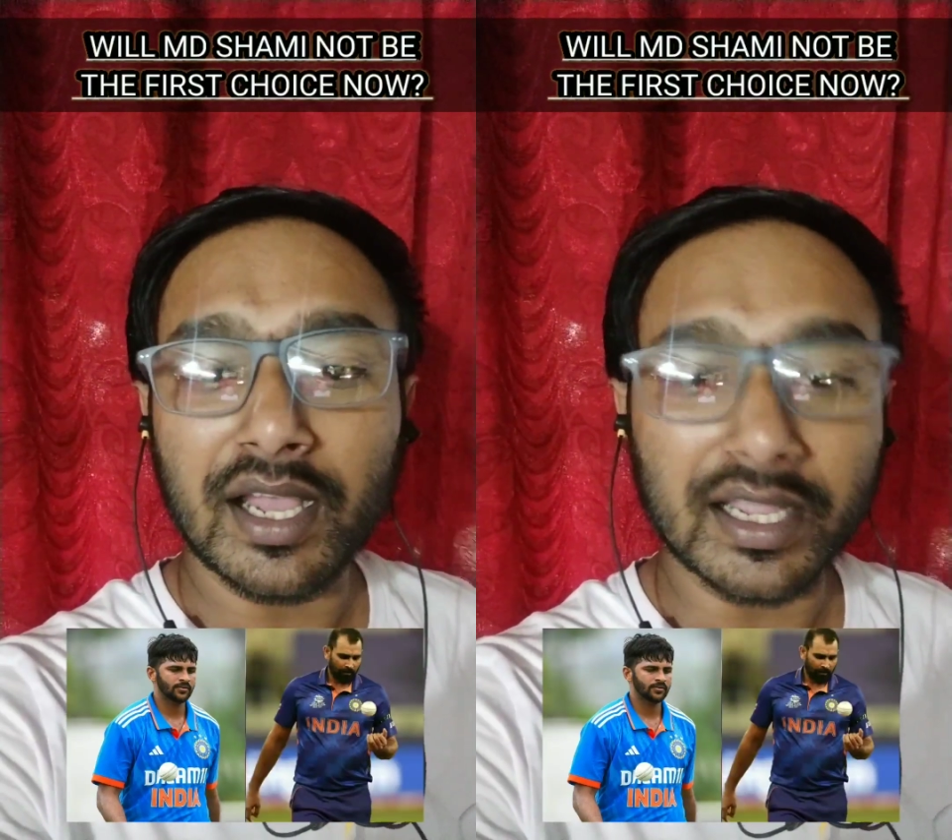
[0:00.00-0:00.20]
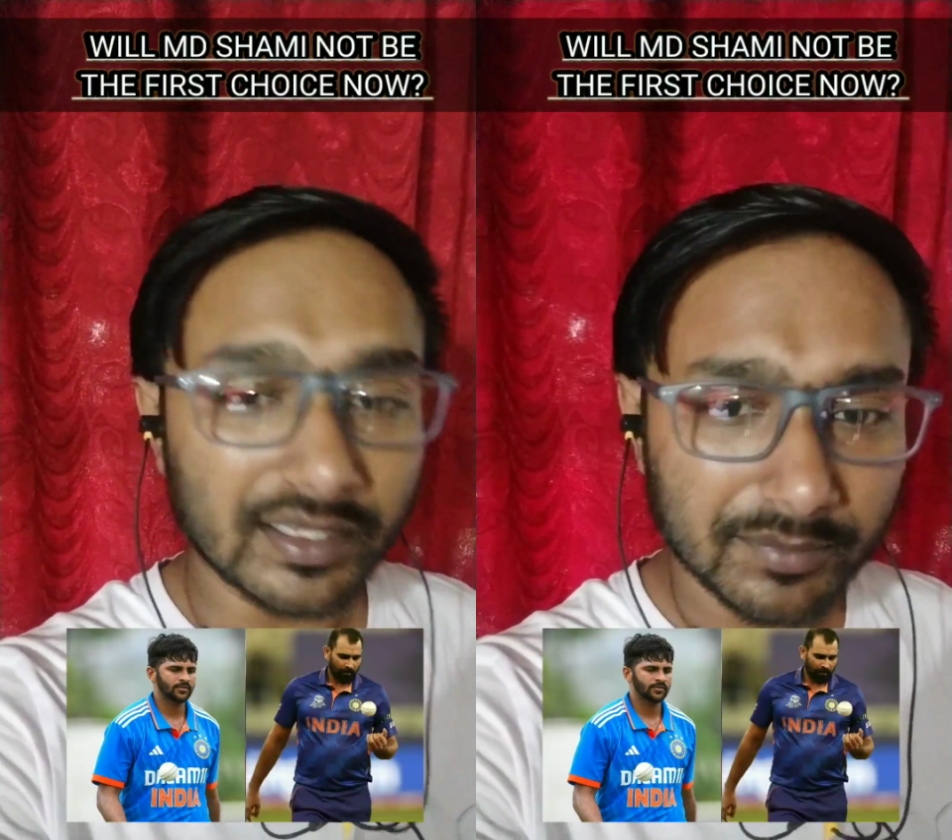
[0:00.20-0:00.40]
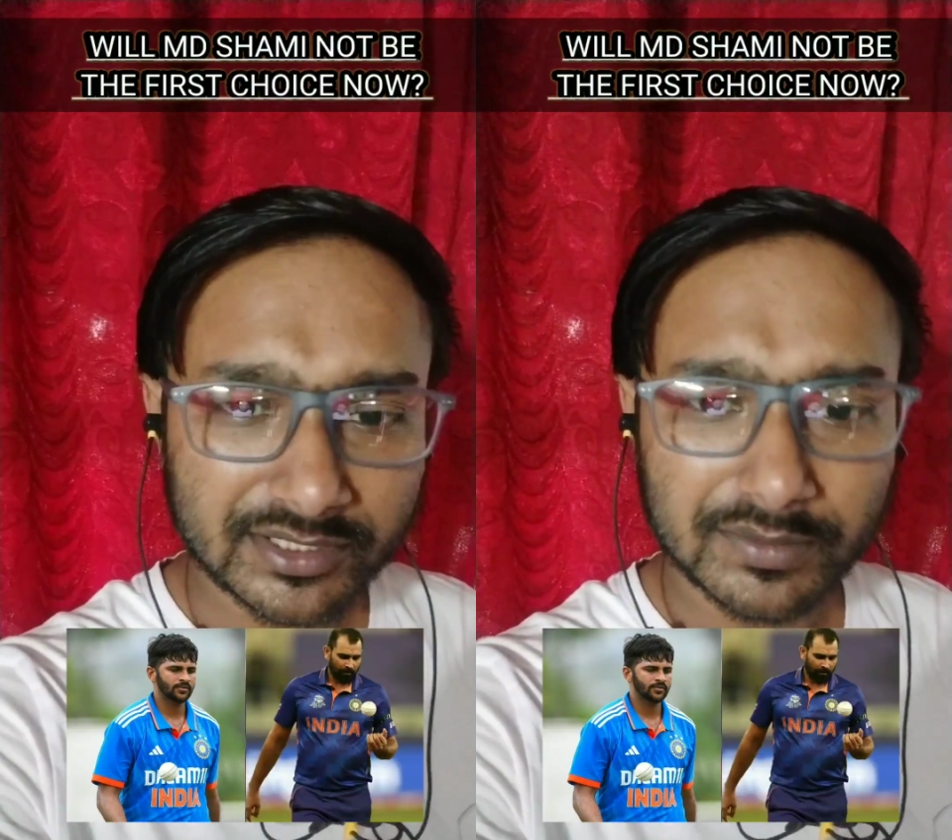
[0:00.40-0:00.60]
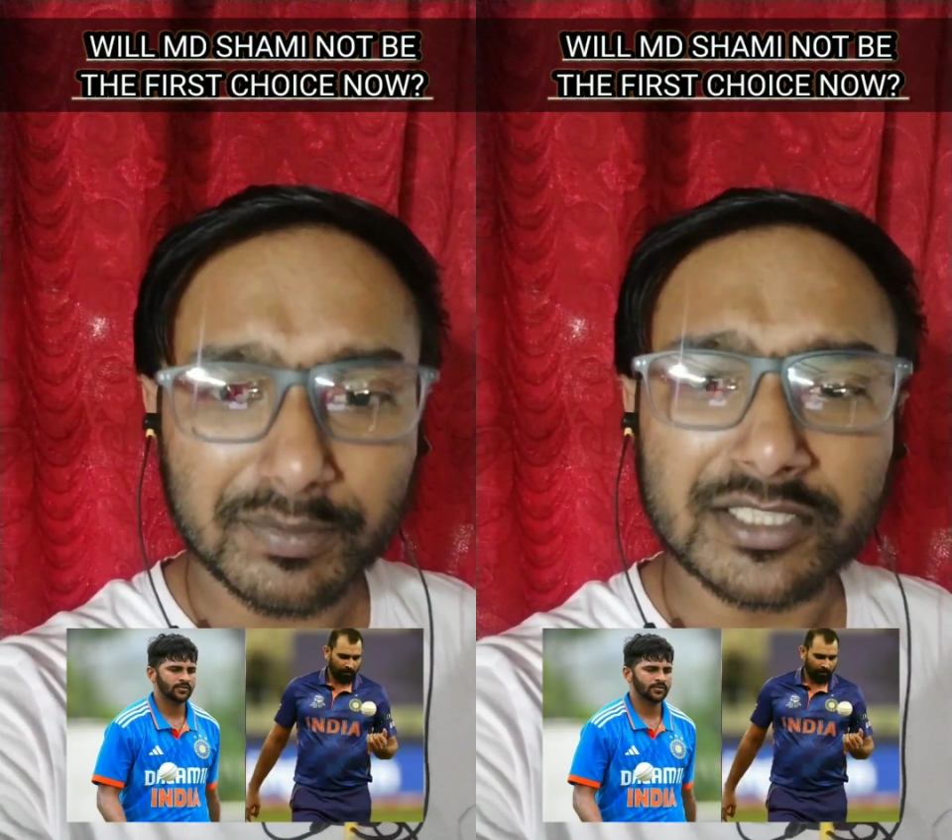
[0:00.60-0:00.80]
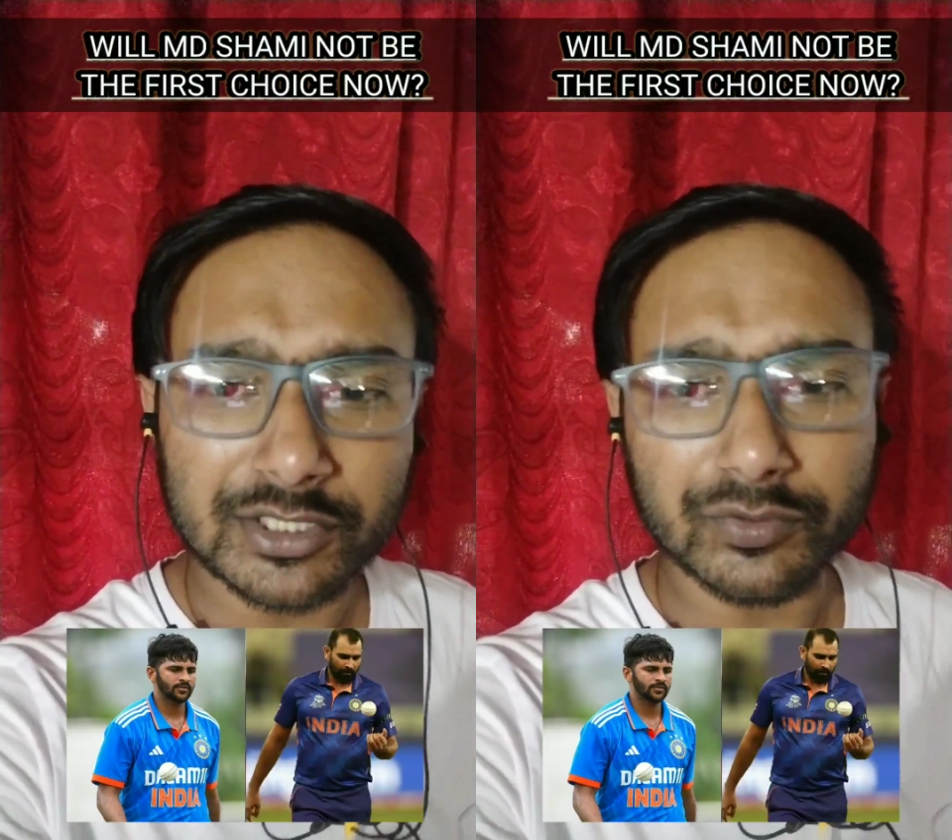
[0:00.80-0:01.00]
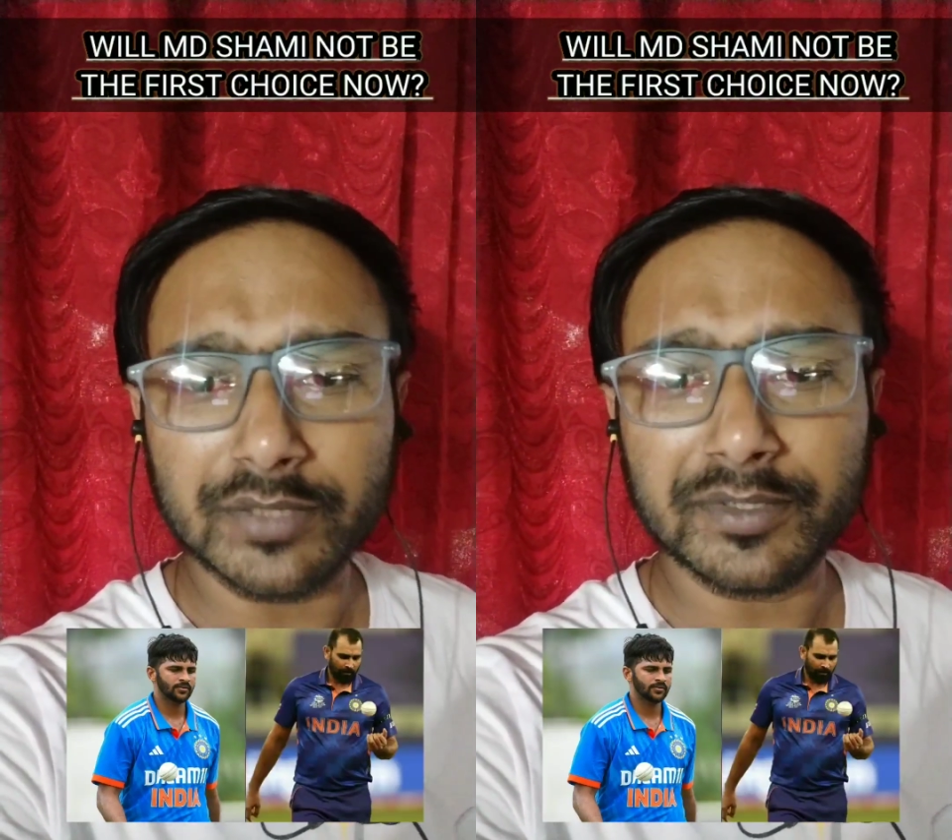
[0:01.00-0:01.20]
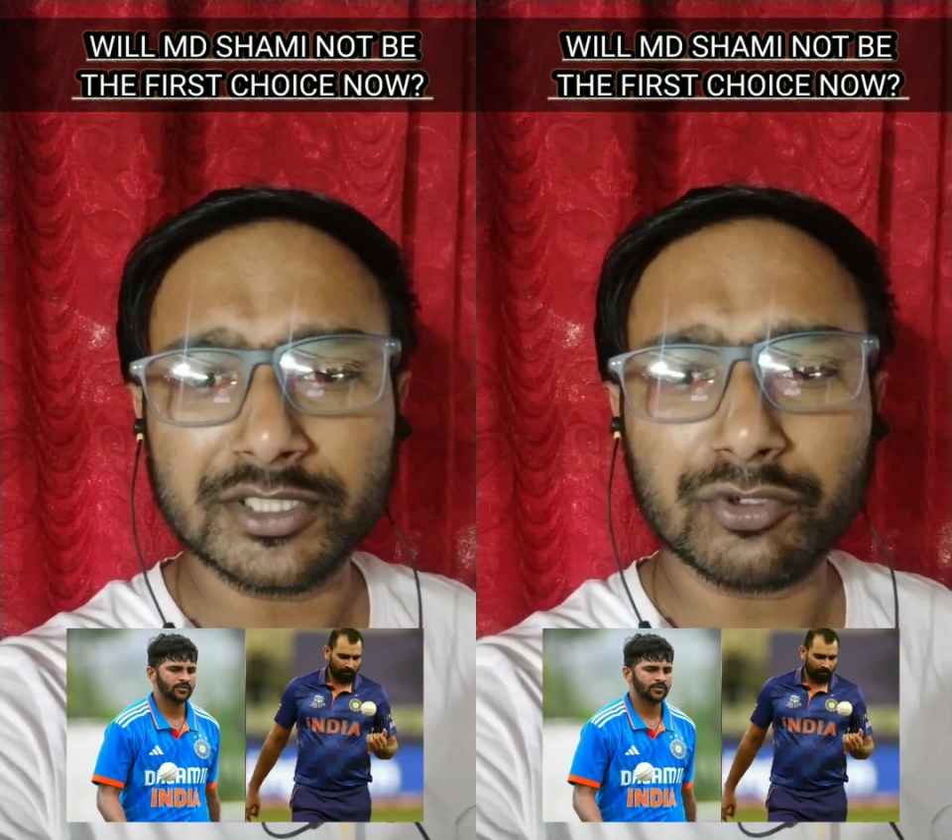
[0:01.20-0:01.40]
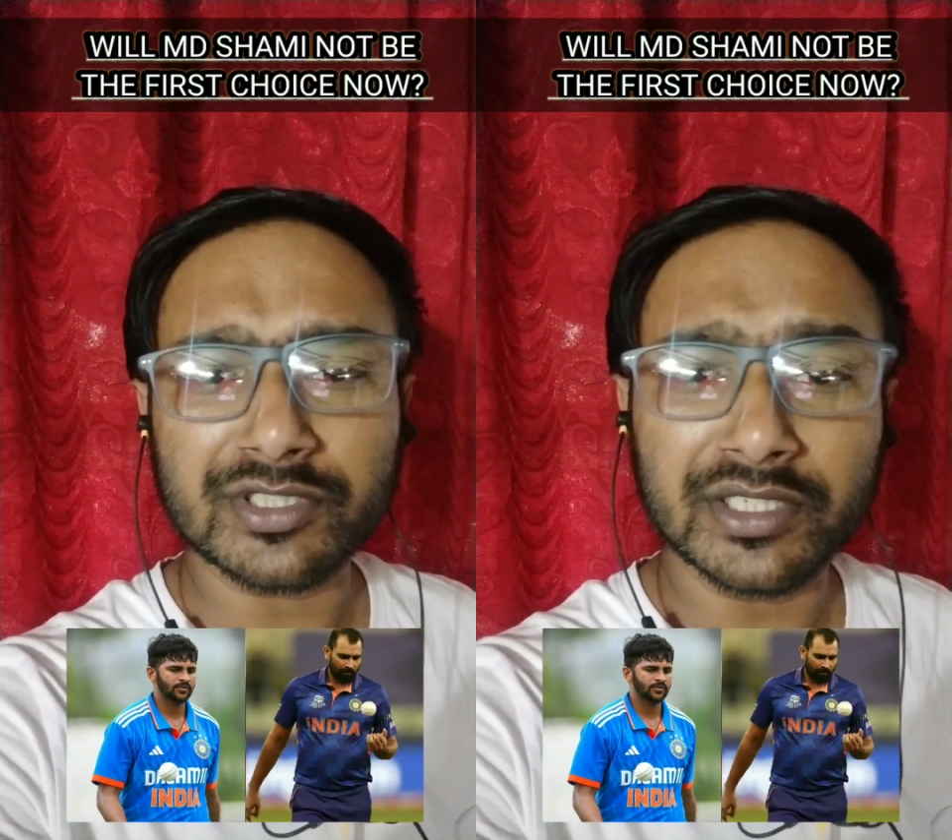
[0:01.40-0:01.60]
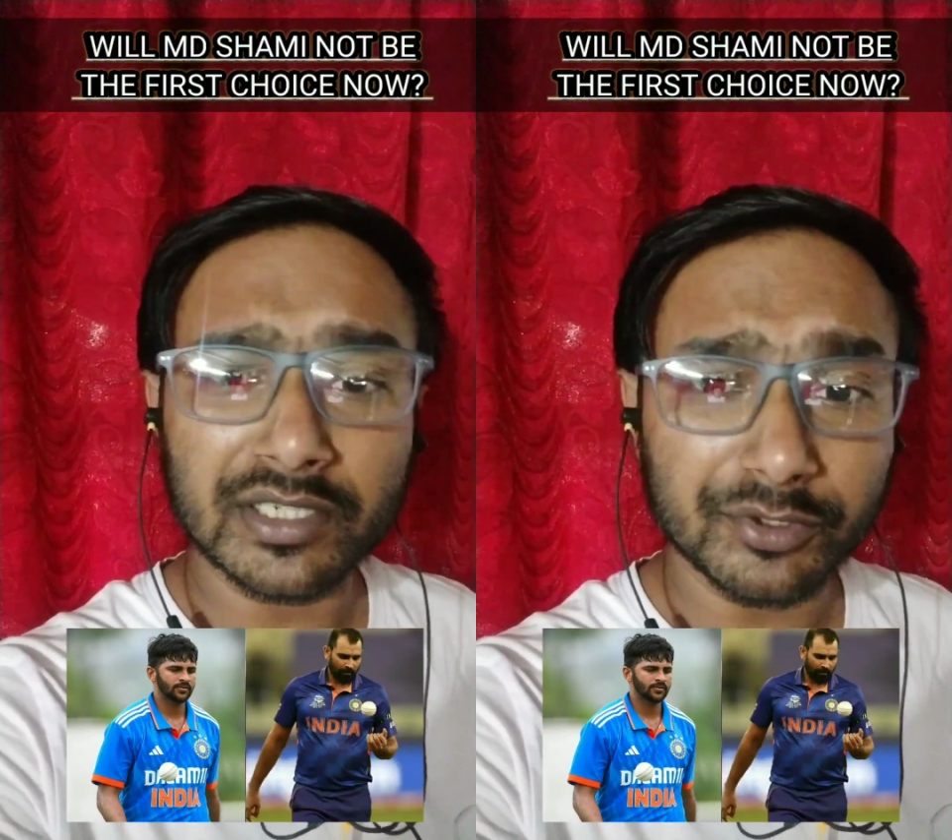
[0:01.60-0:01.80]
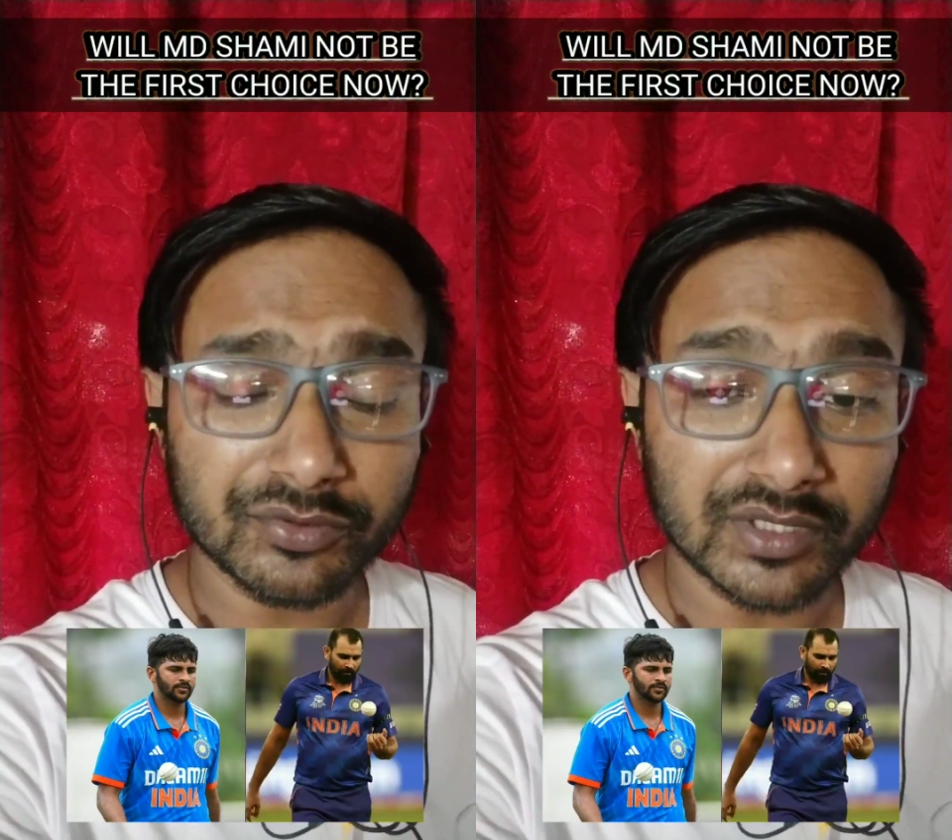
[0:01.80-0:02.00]
আগের ম্যাচে পাঁচটি উইকেট পেয়েছে
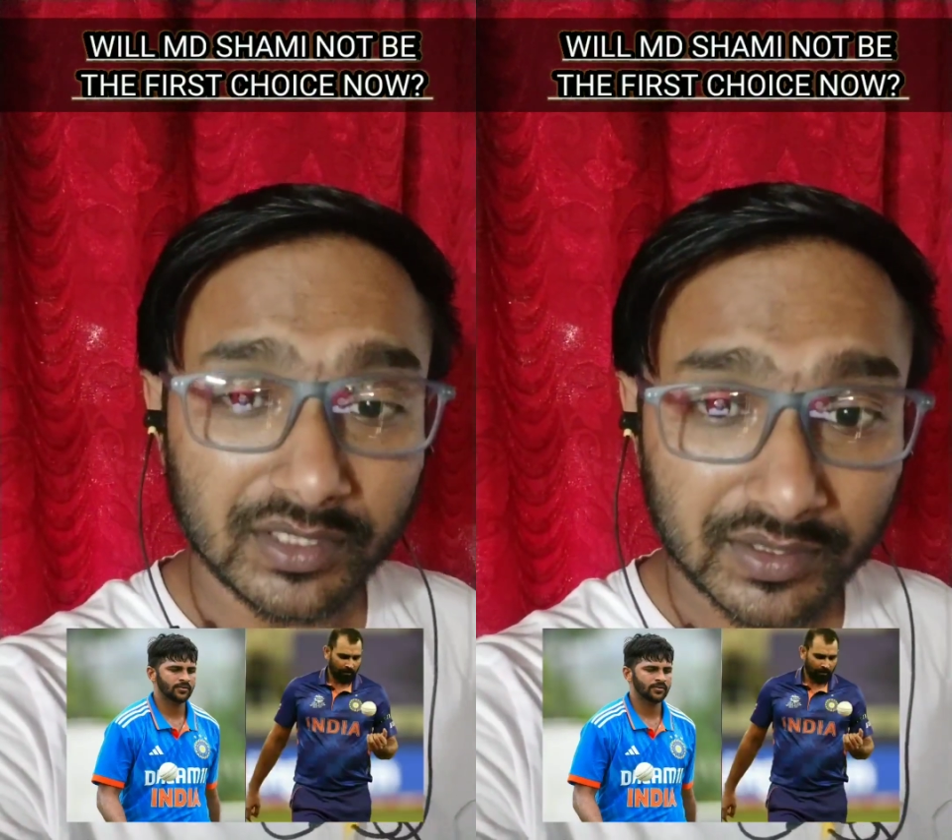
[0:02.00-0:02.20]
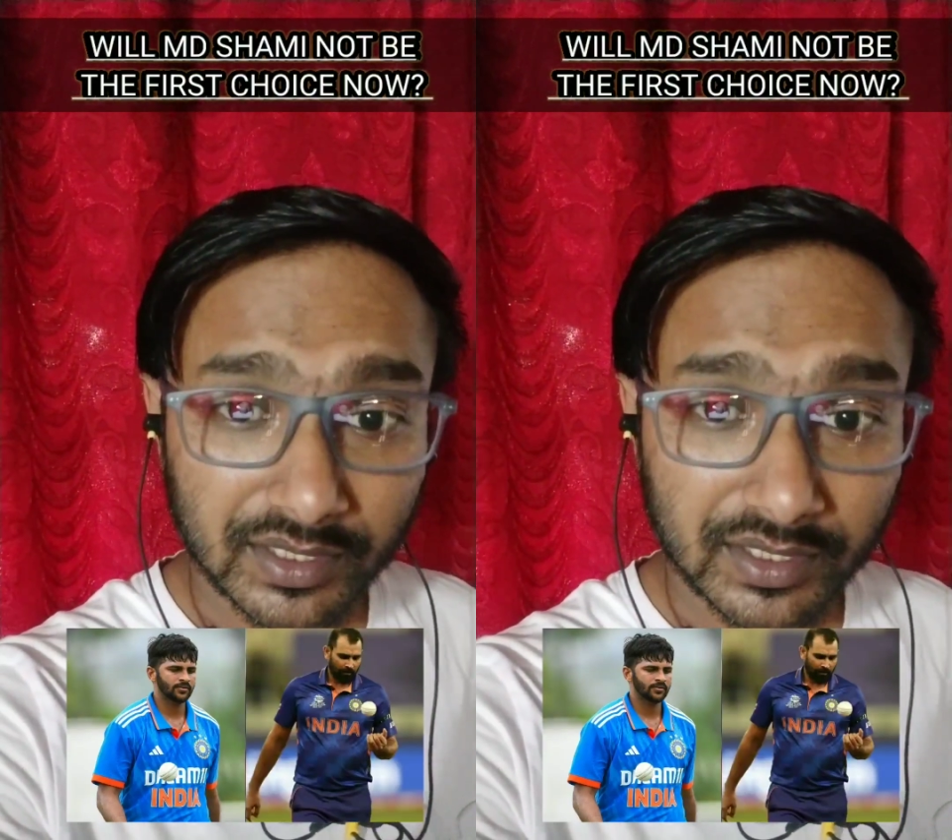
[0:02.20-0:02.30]
অস্ট্রেলিয়ার বিরুদ্ধে